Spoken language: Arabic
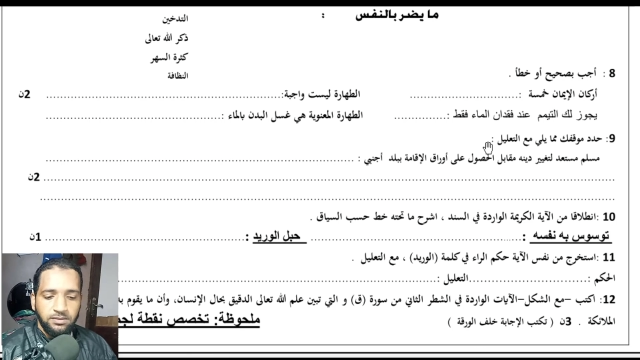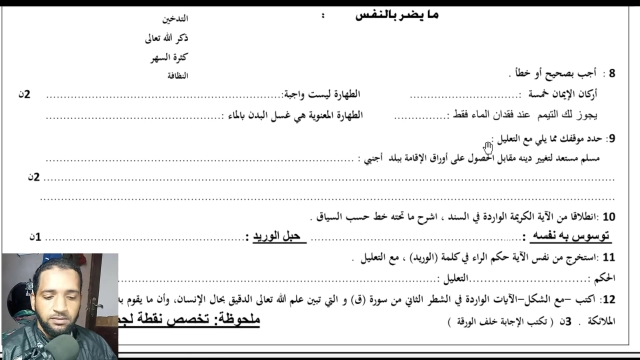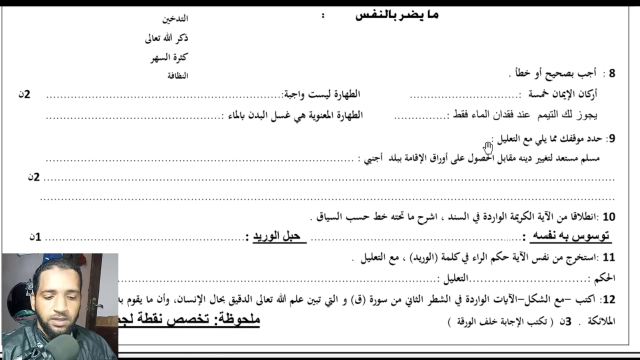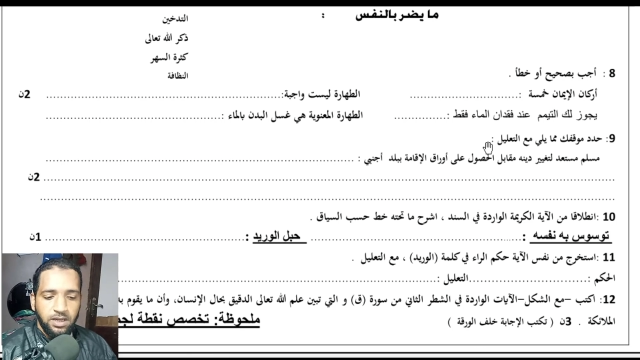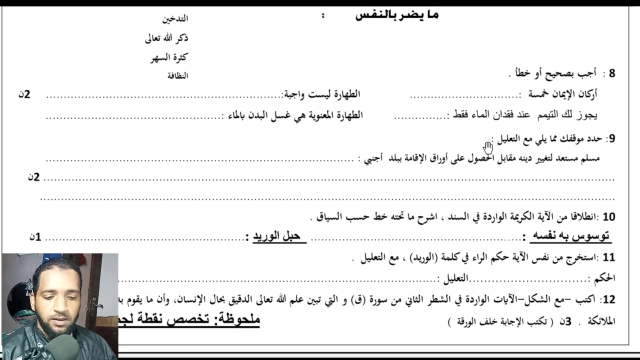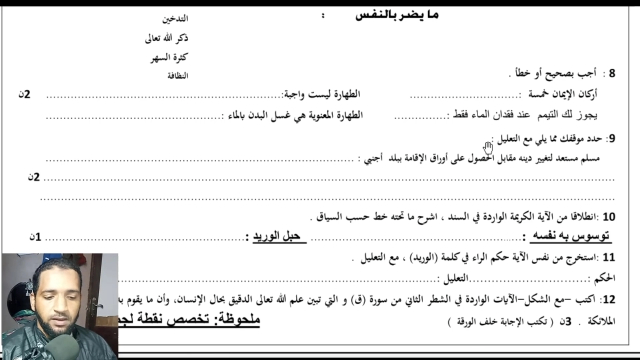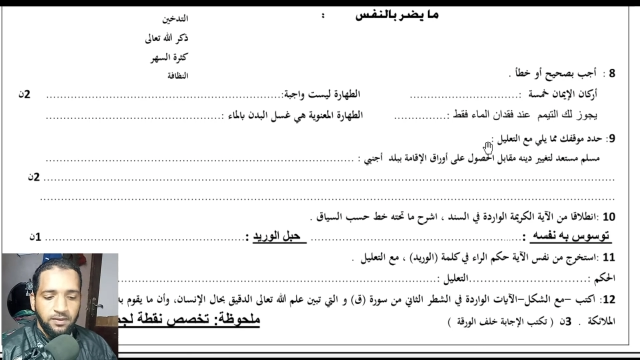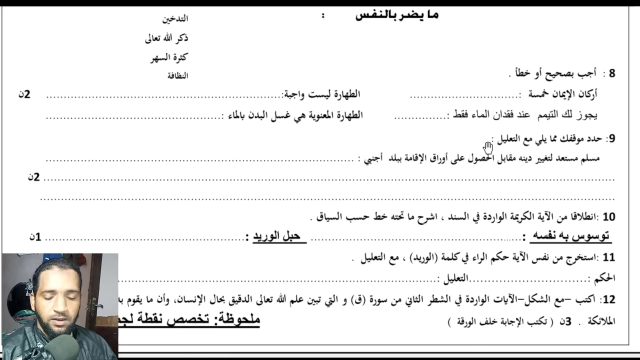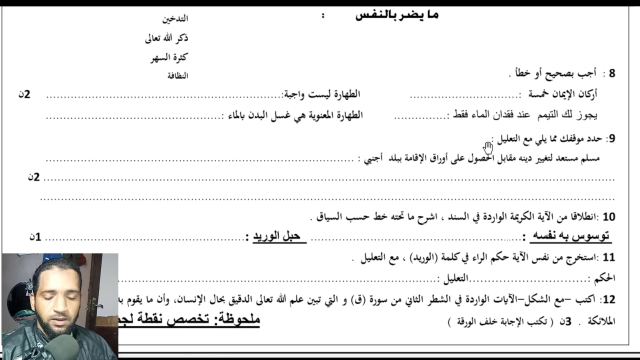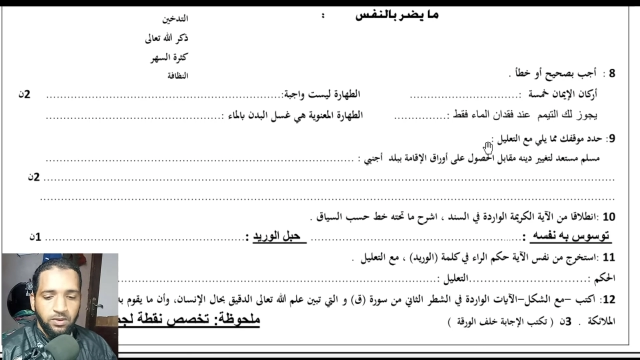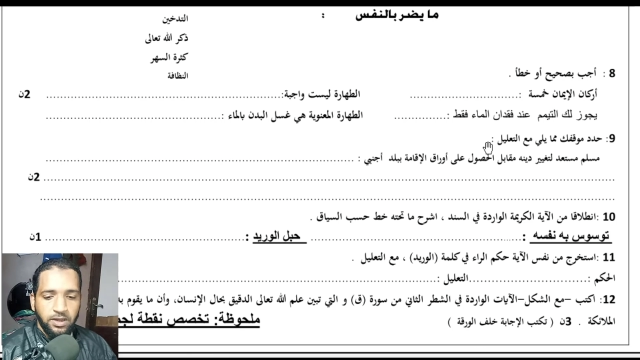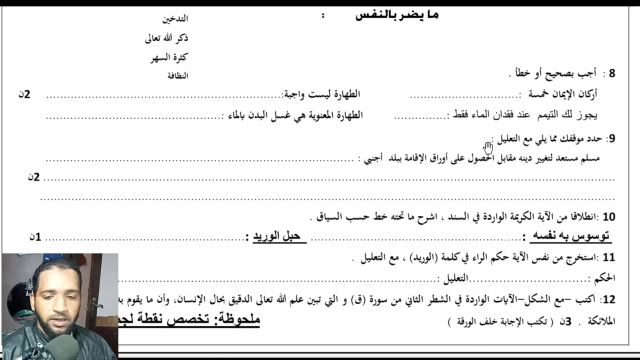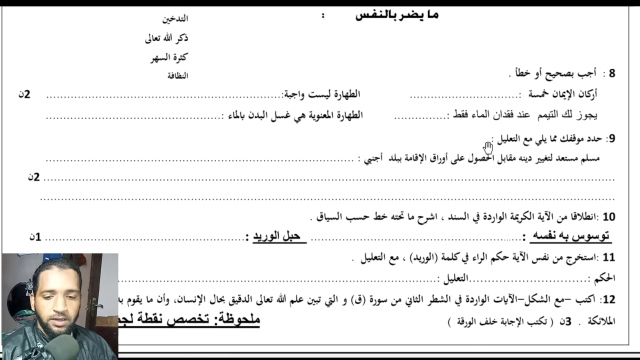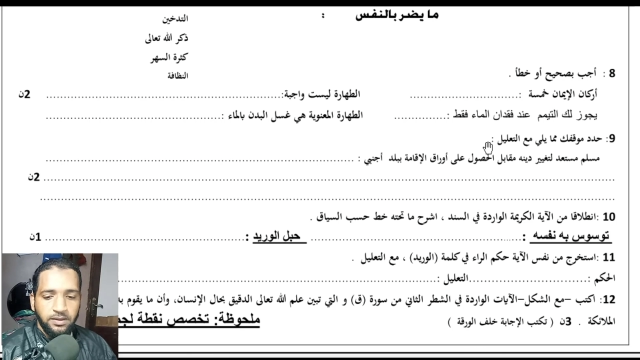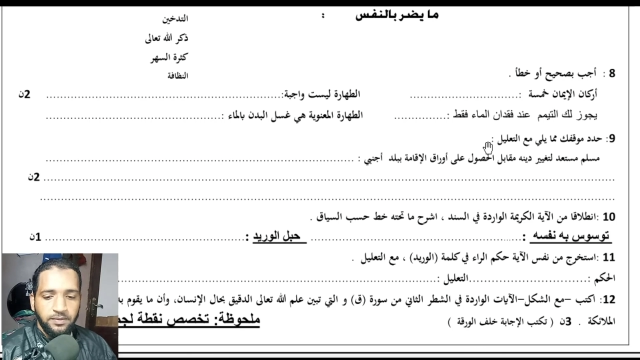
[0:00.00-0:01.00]
خلف
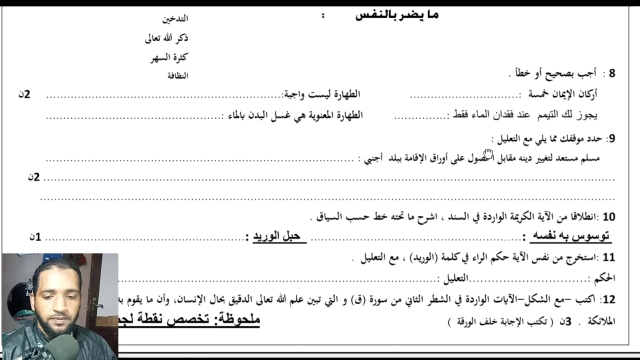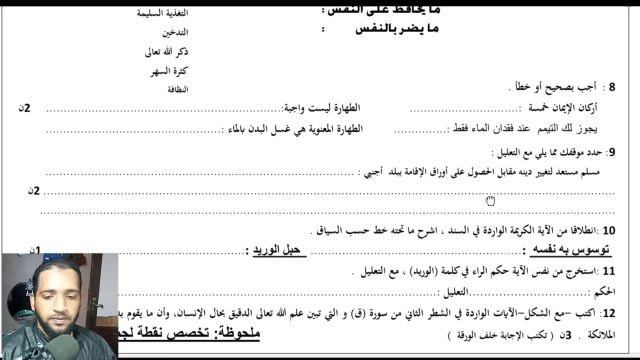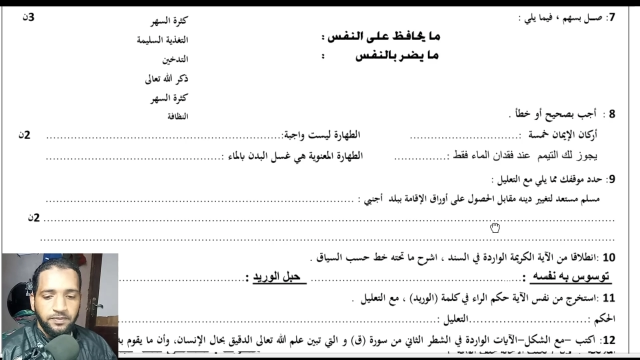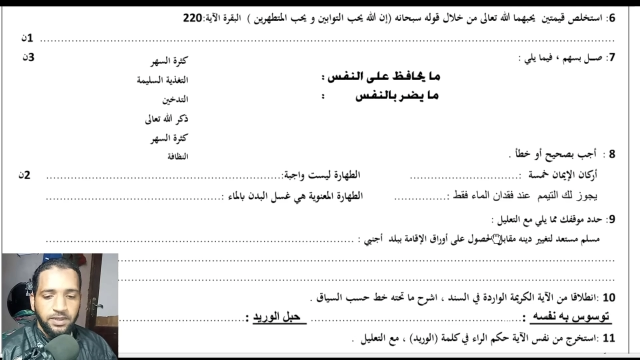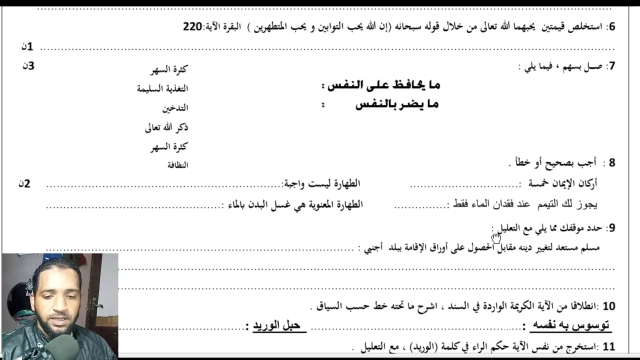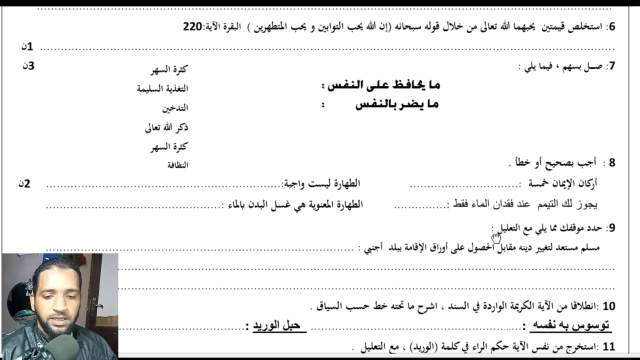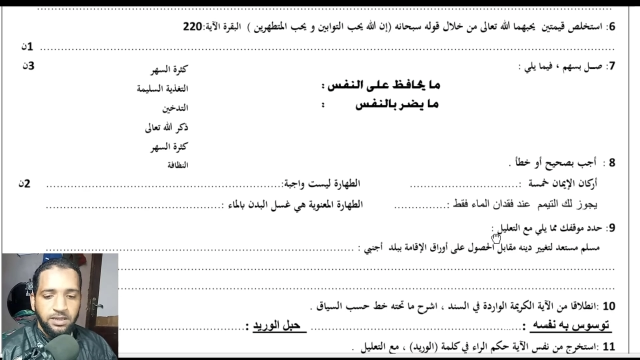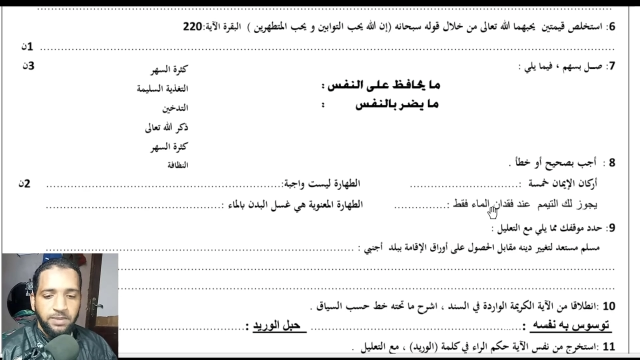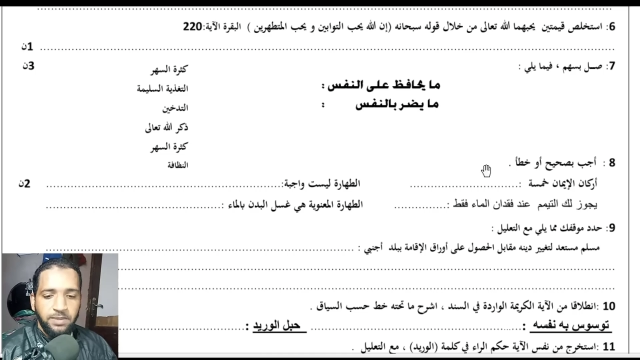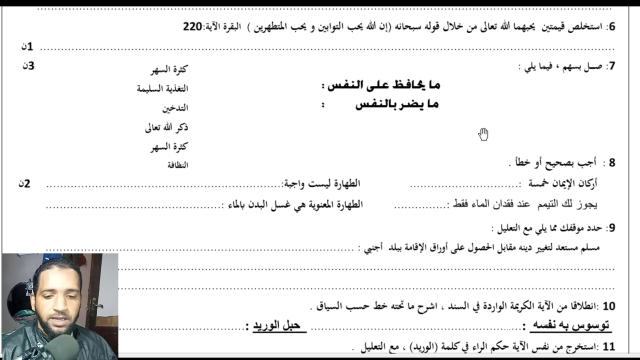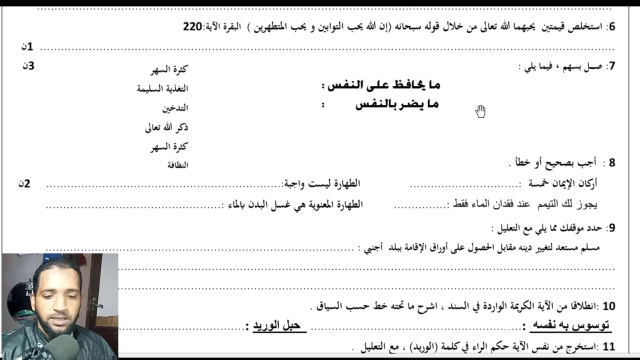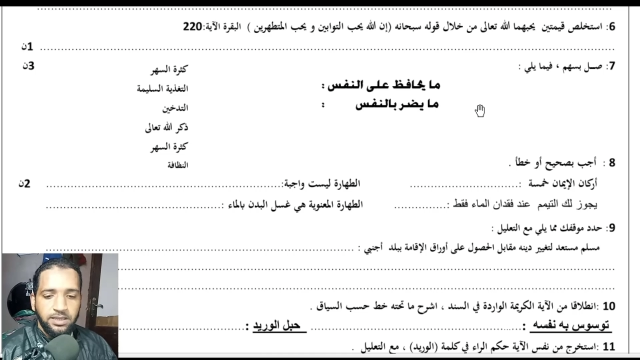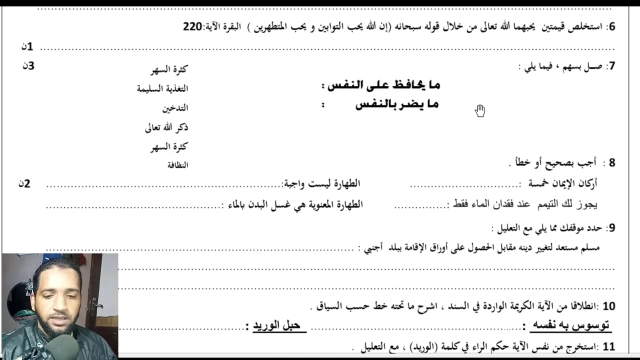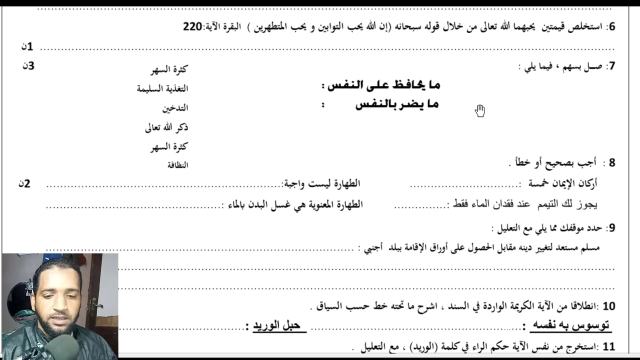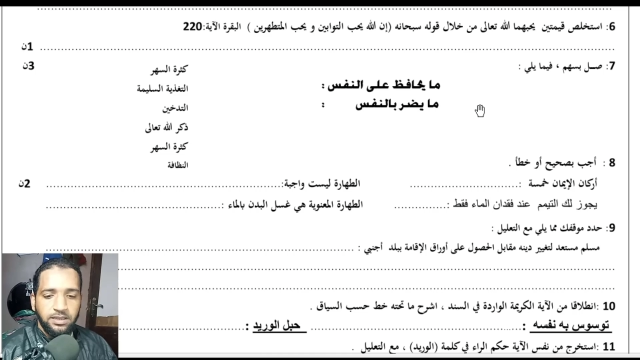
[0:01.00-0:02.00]
الورقة إذا
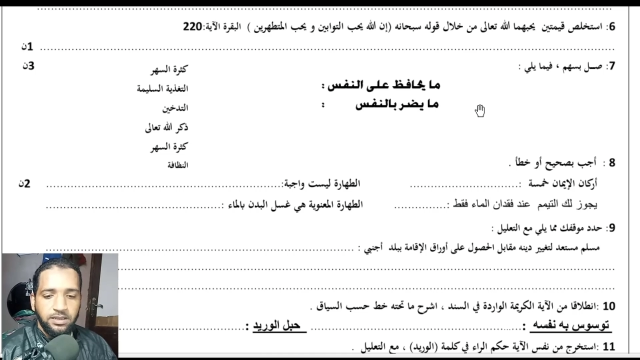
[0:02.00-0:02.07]
بعد